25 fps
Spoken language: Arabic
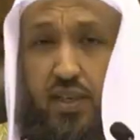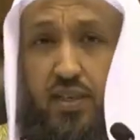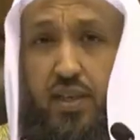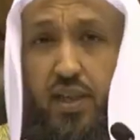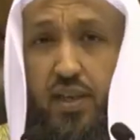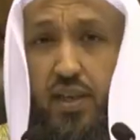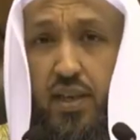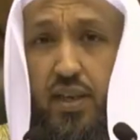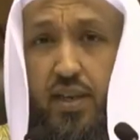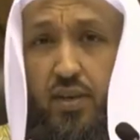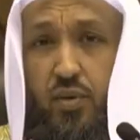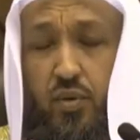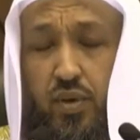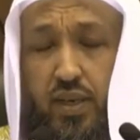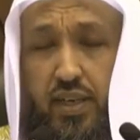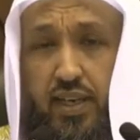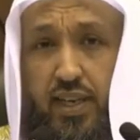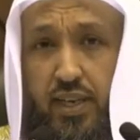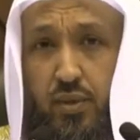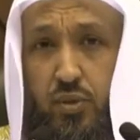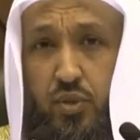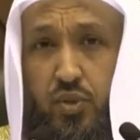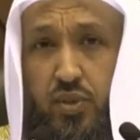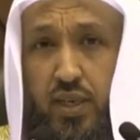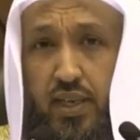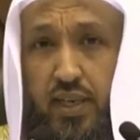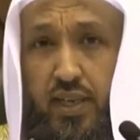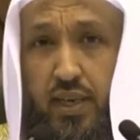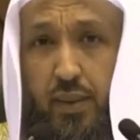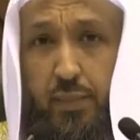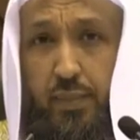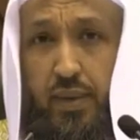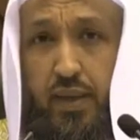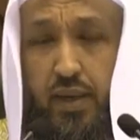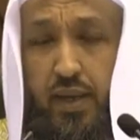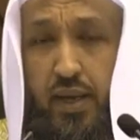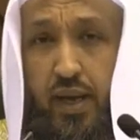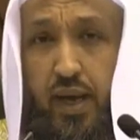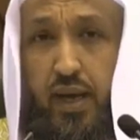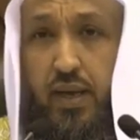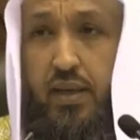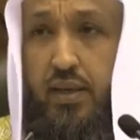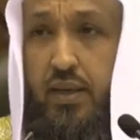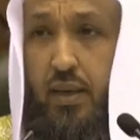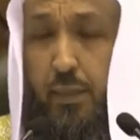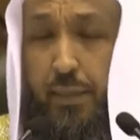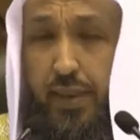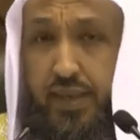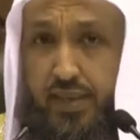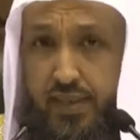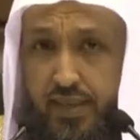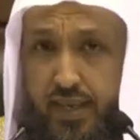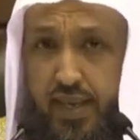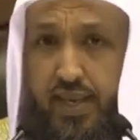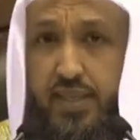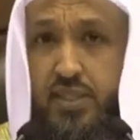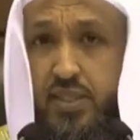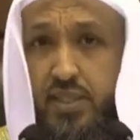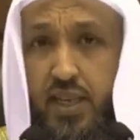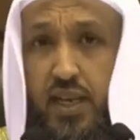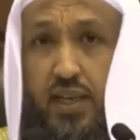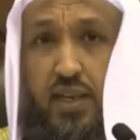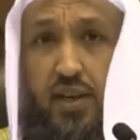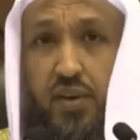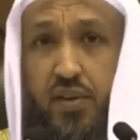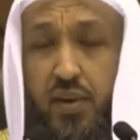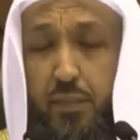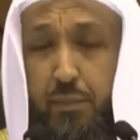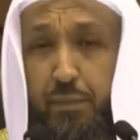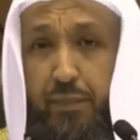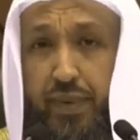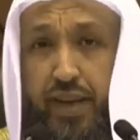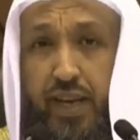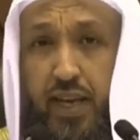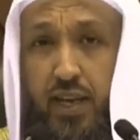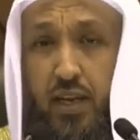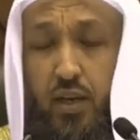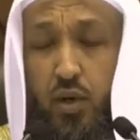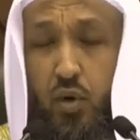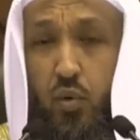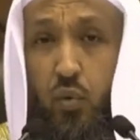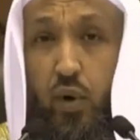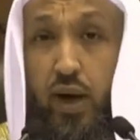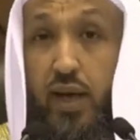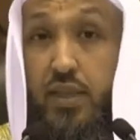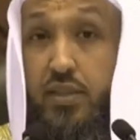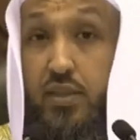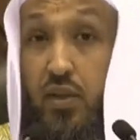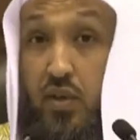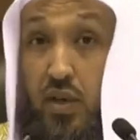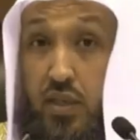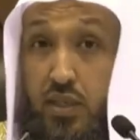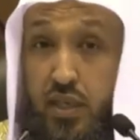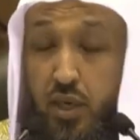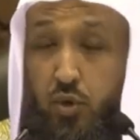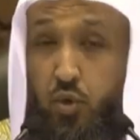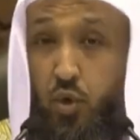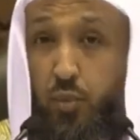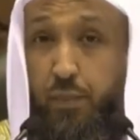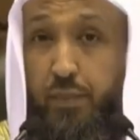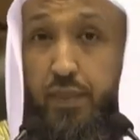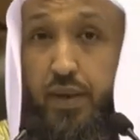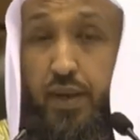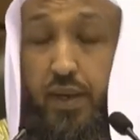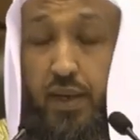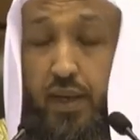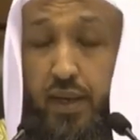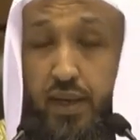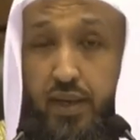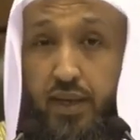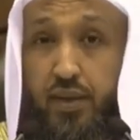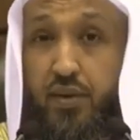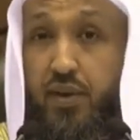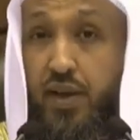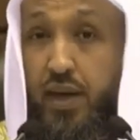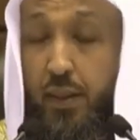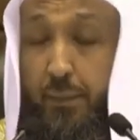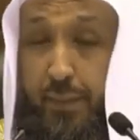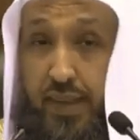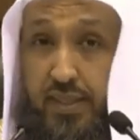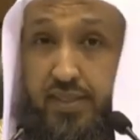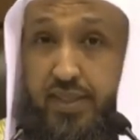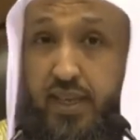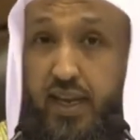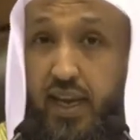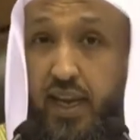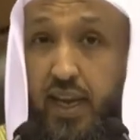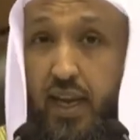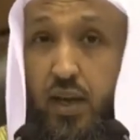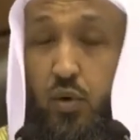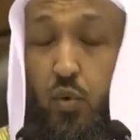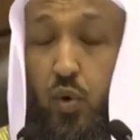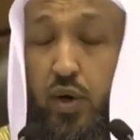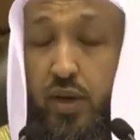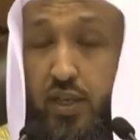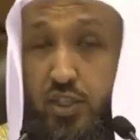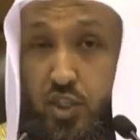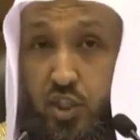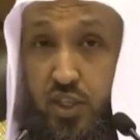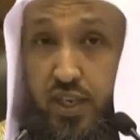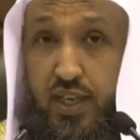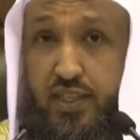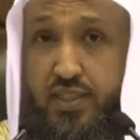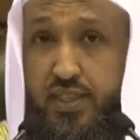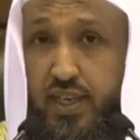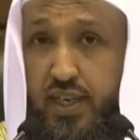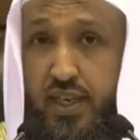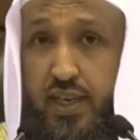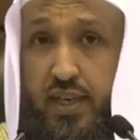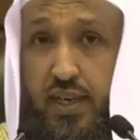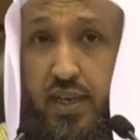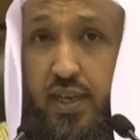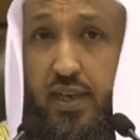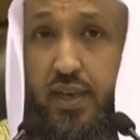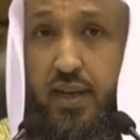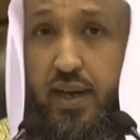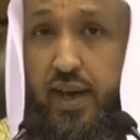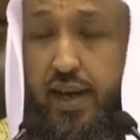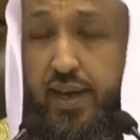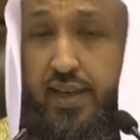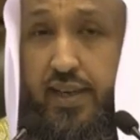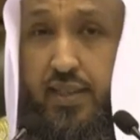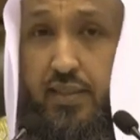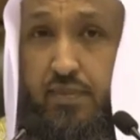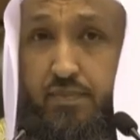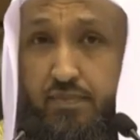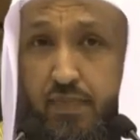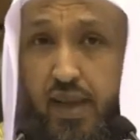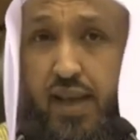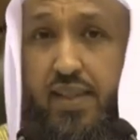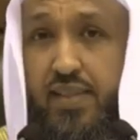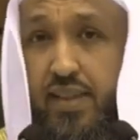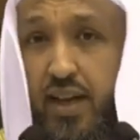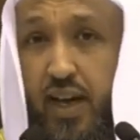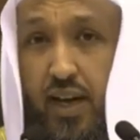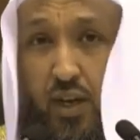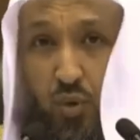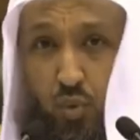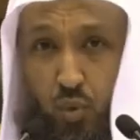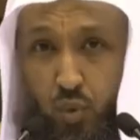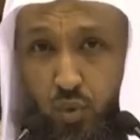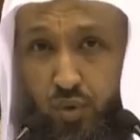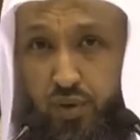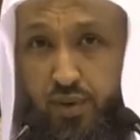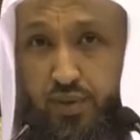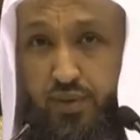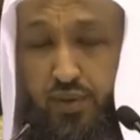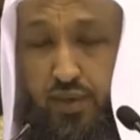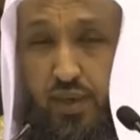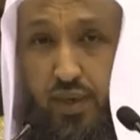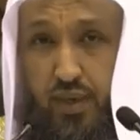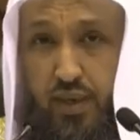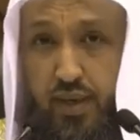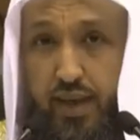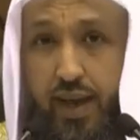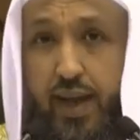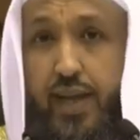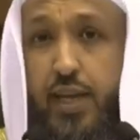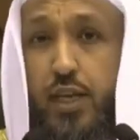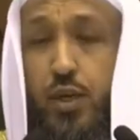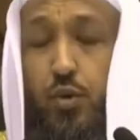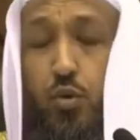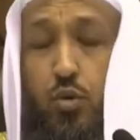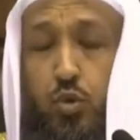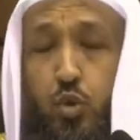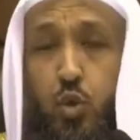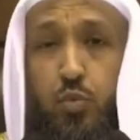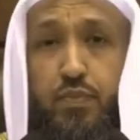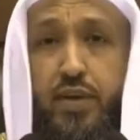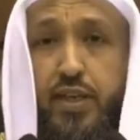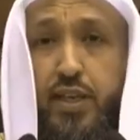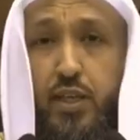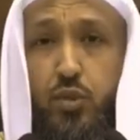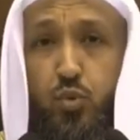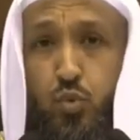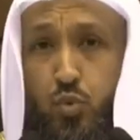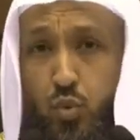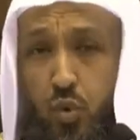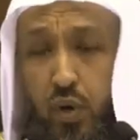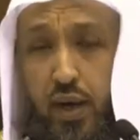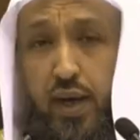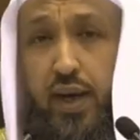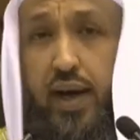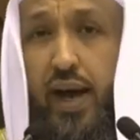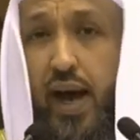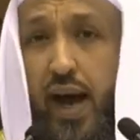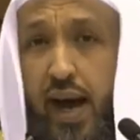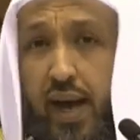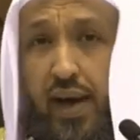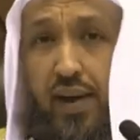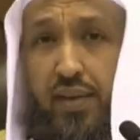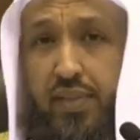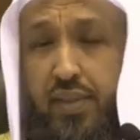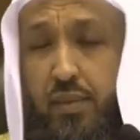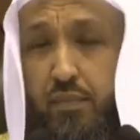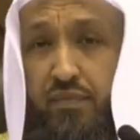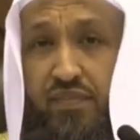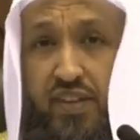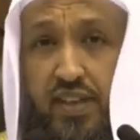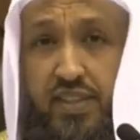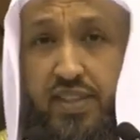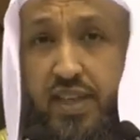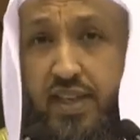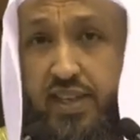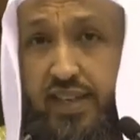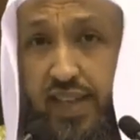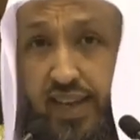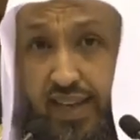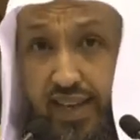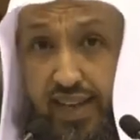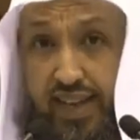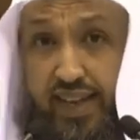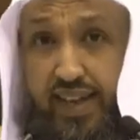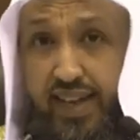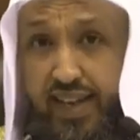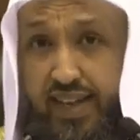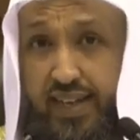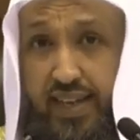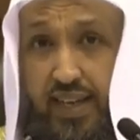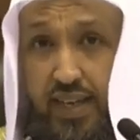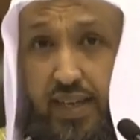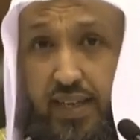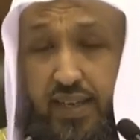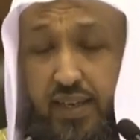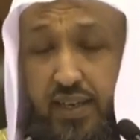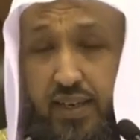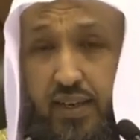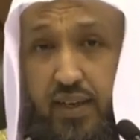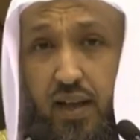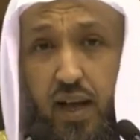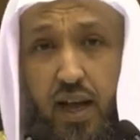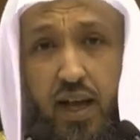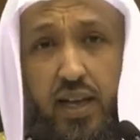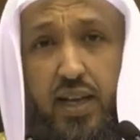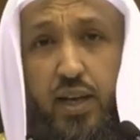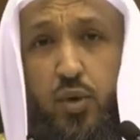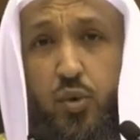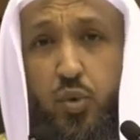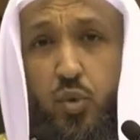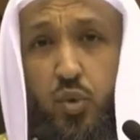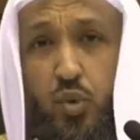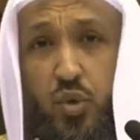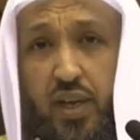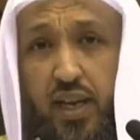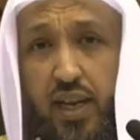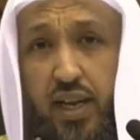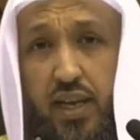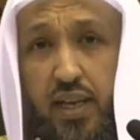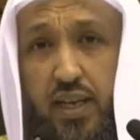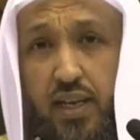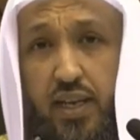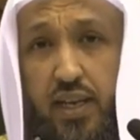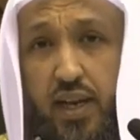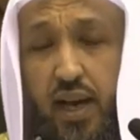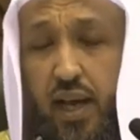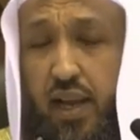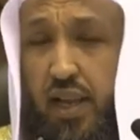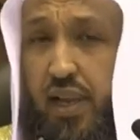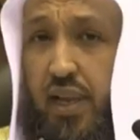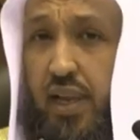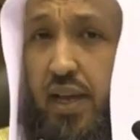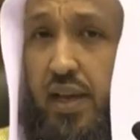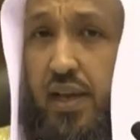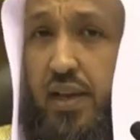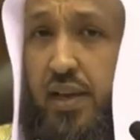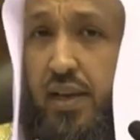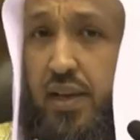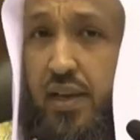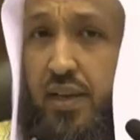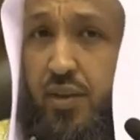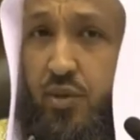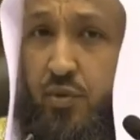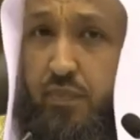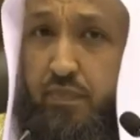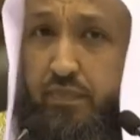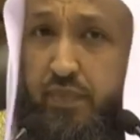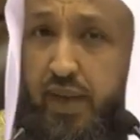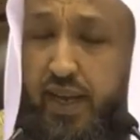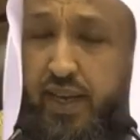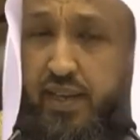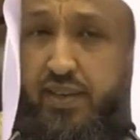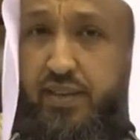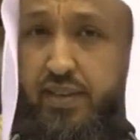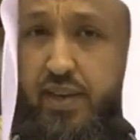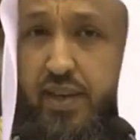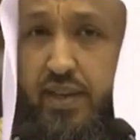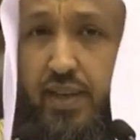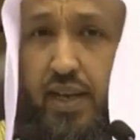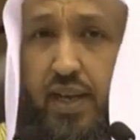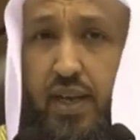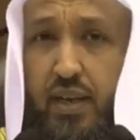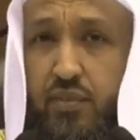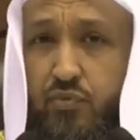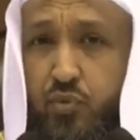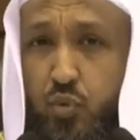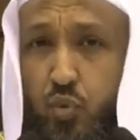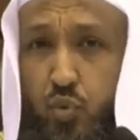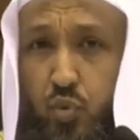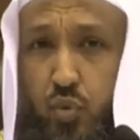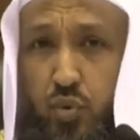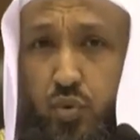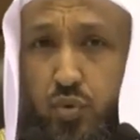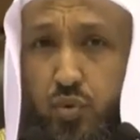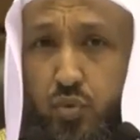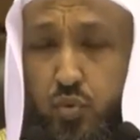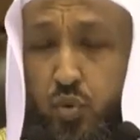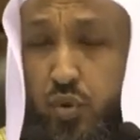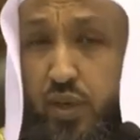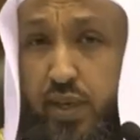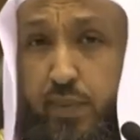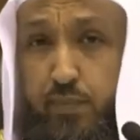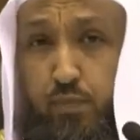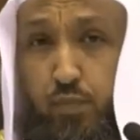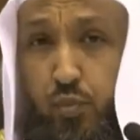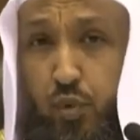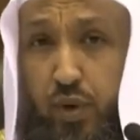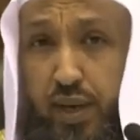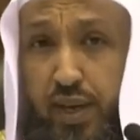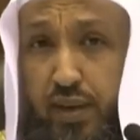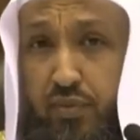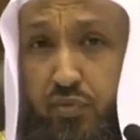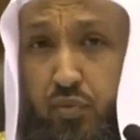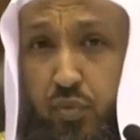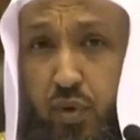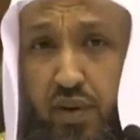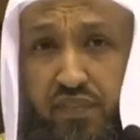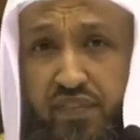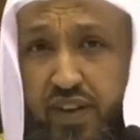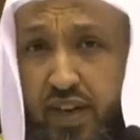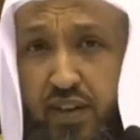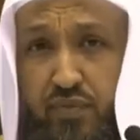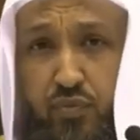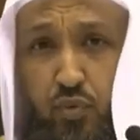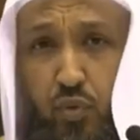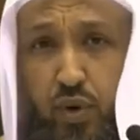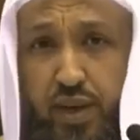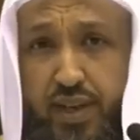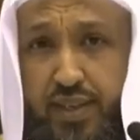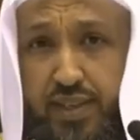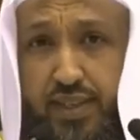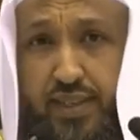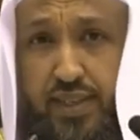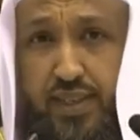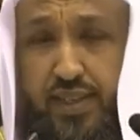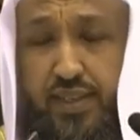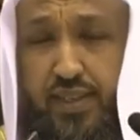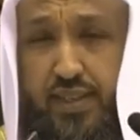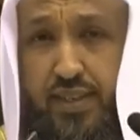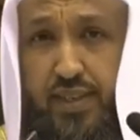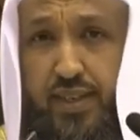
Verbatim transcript: صلى الله عليه وسلم أقرب الناس إلى ربه وأدركهم لرحمته وخشيته قالت ماذا أقول أي جمل الدعاء أعظم في تلك الليالي قال قولي اللهم إنك عفو تحب العفو فاعف عني